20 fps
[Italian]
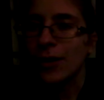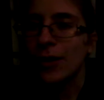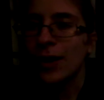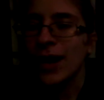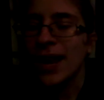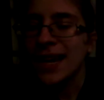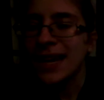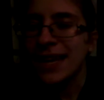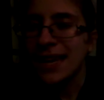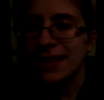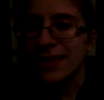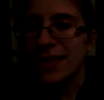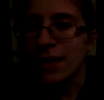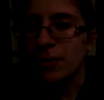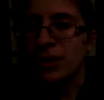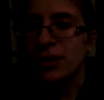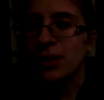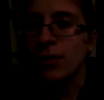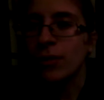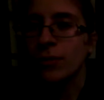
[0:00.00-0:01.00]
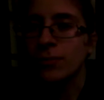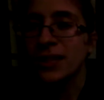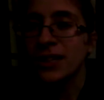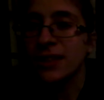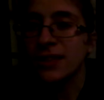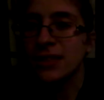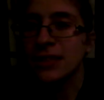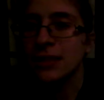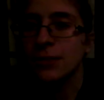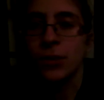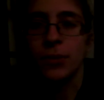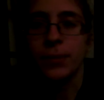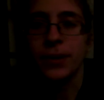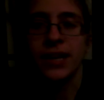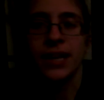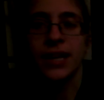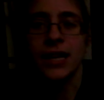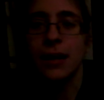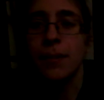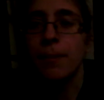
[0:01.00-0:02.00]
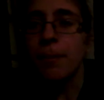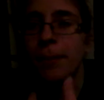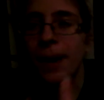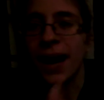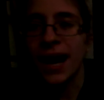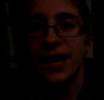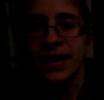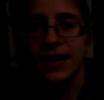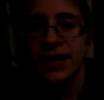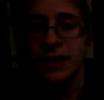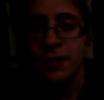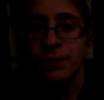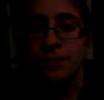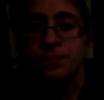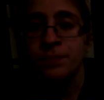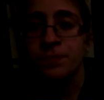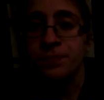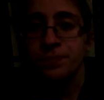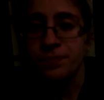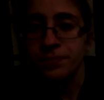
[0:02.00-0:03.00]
con la Lid mi trovo benissimo per il pane,